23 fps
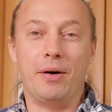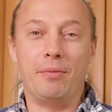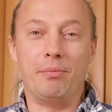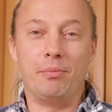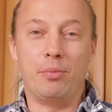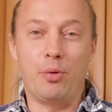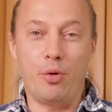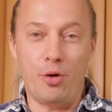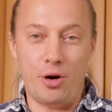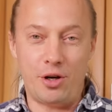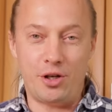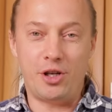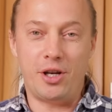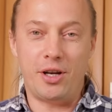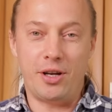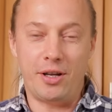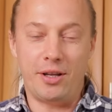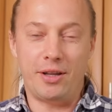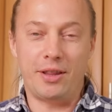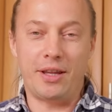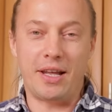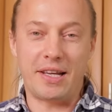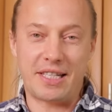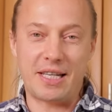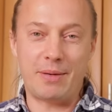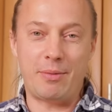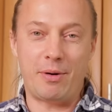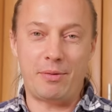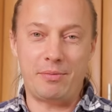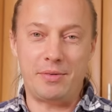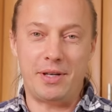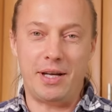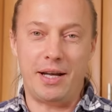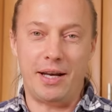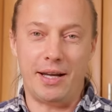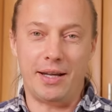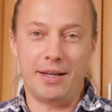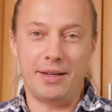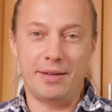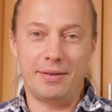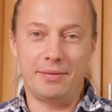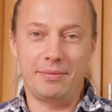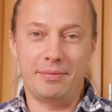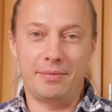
борщ на самом деле